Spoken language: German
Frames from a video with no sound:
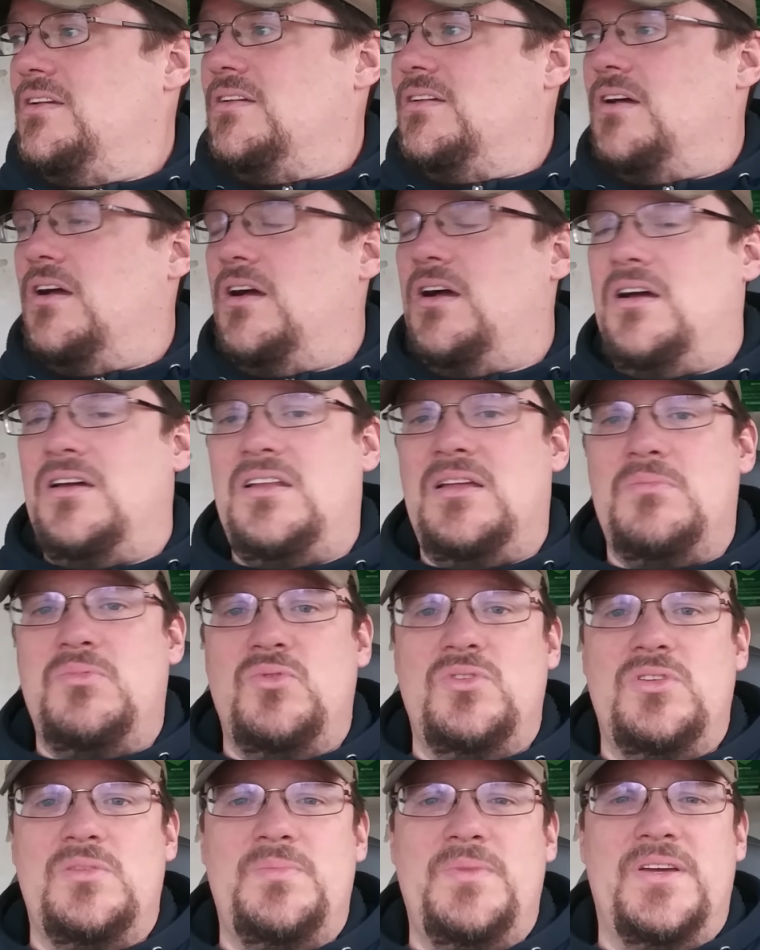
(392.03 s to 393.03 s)
Ah, da
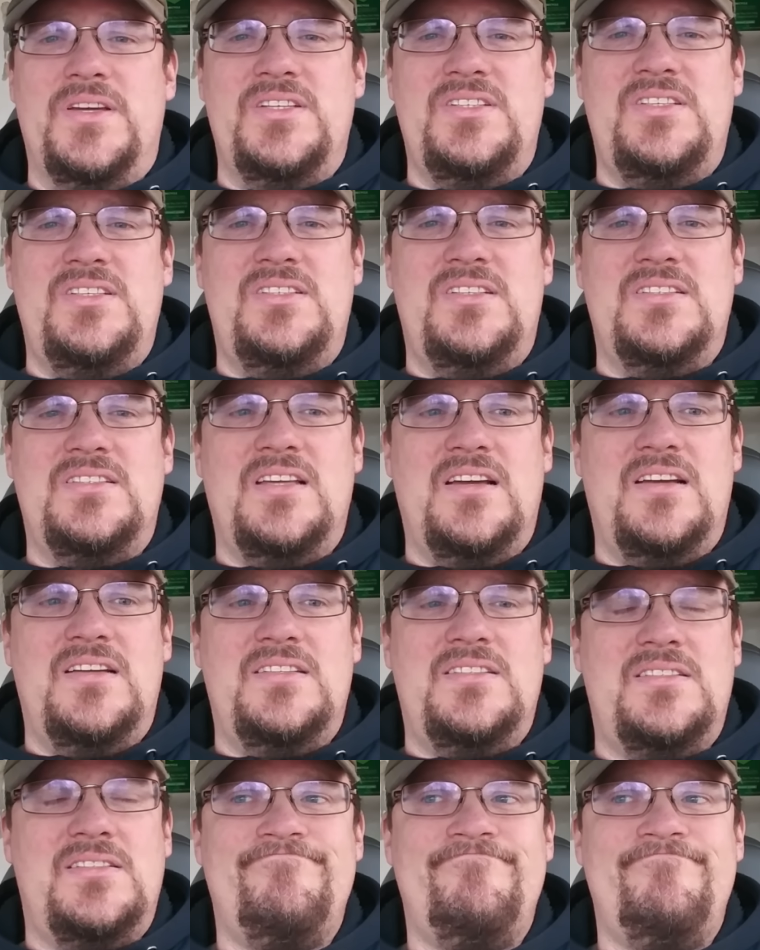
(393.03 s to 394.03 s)
blutet mir richtig das
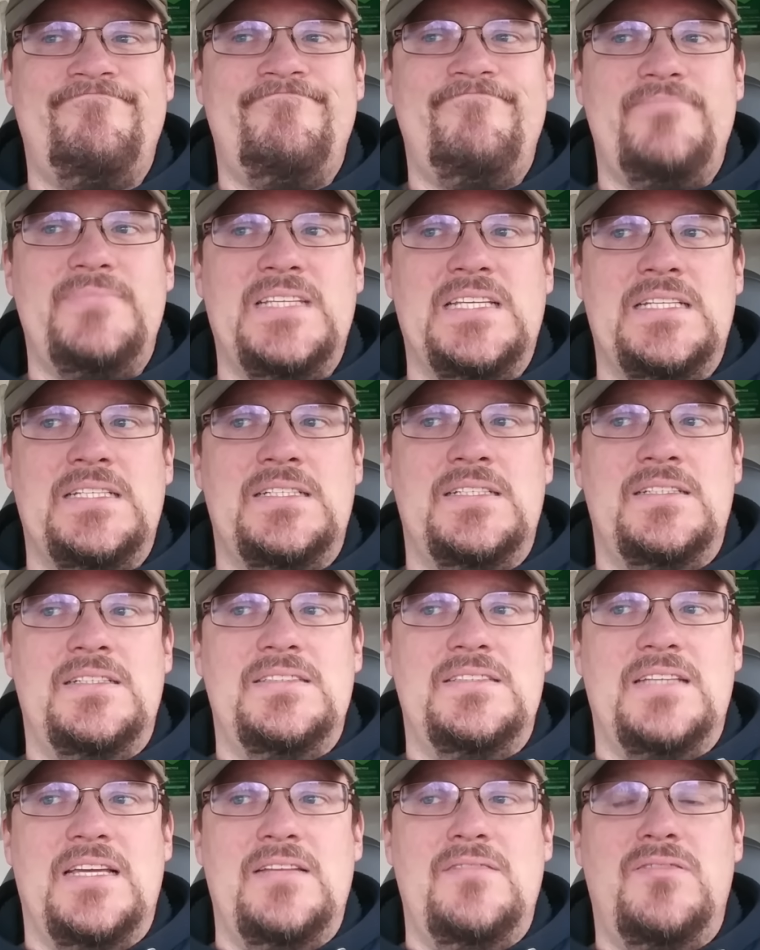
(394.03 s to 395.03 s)
Herz.
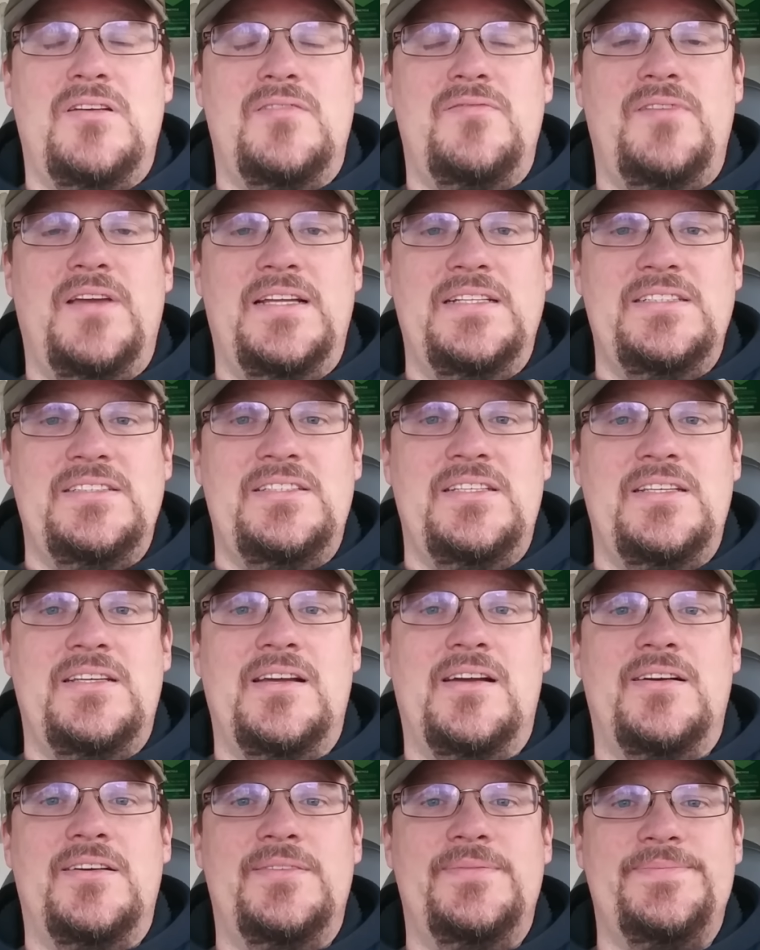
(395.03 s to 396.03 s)
Ist einfach fertig, die
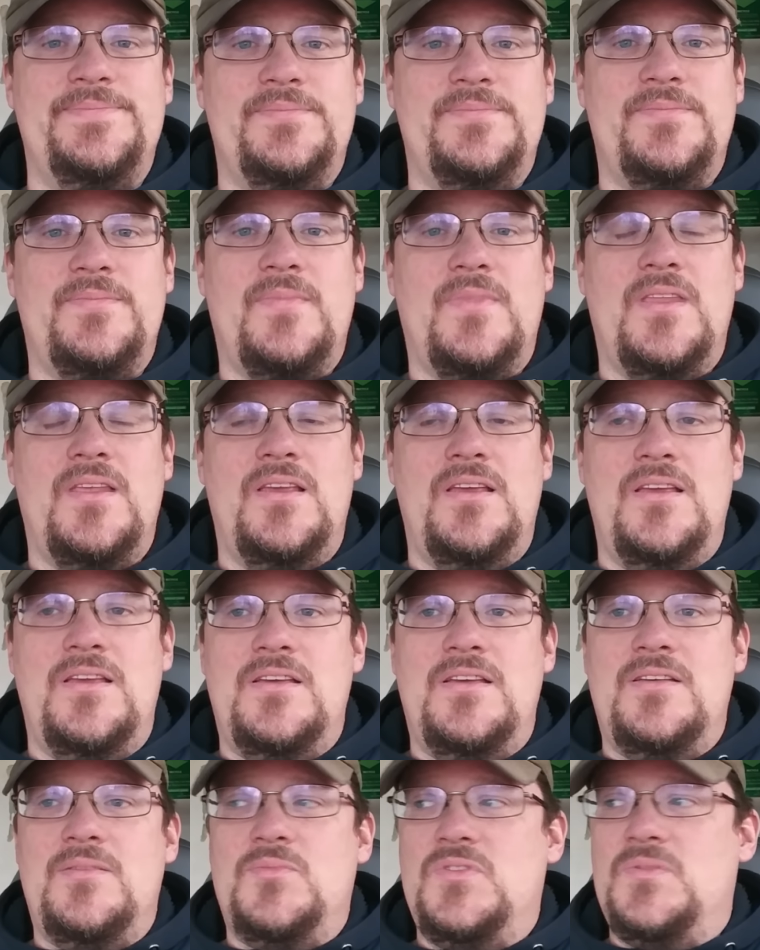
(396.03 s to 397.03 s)
Karre.
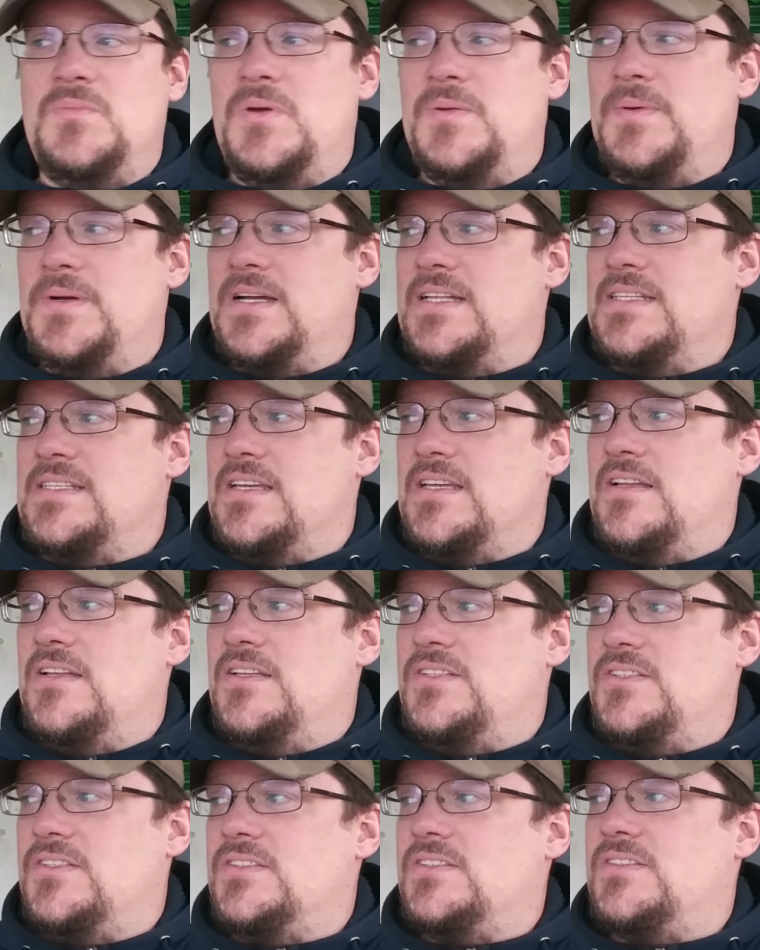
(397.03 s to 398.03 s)
Wenn also man mal ganz
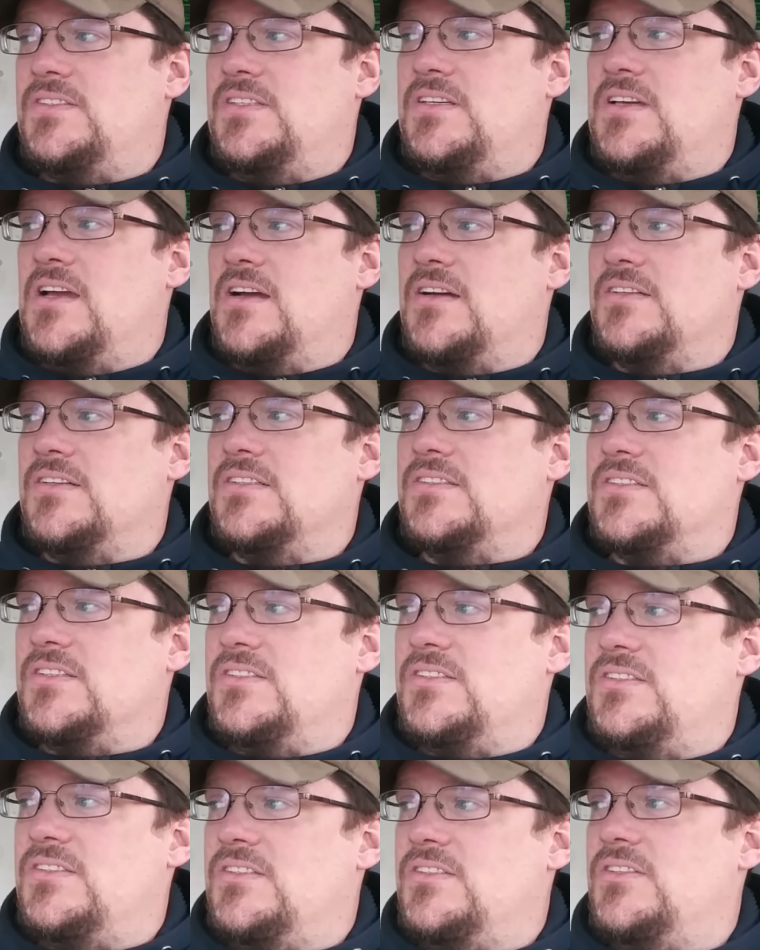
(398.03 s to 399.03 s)
ehrlich ist, die Karre ist
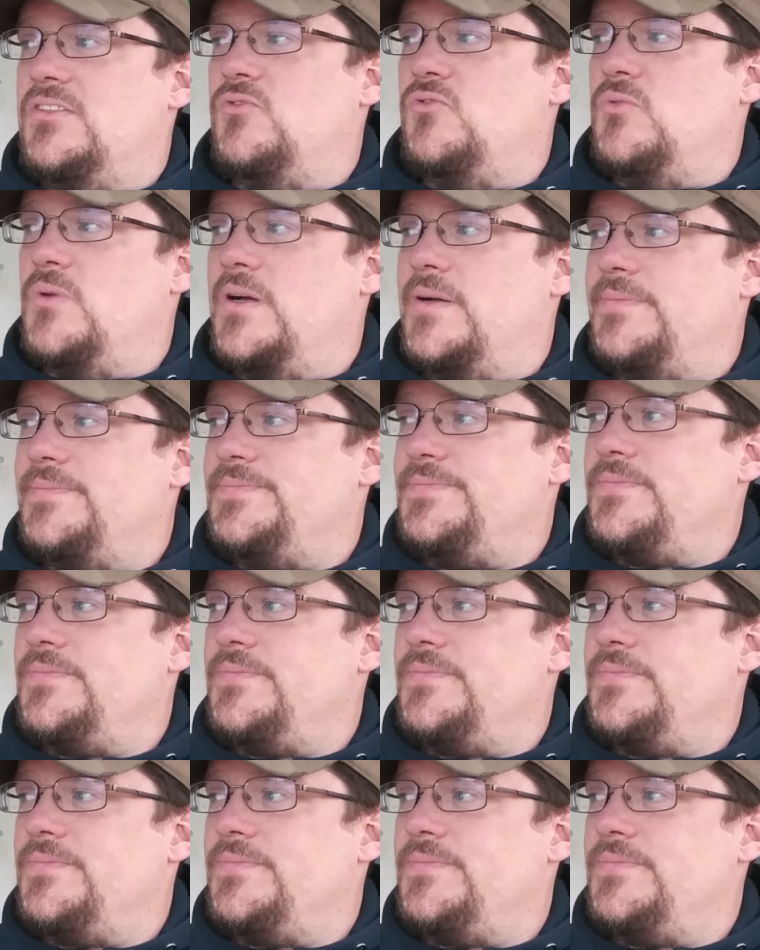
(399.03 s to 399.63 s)
richtig hinüber.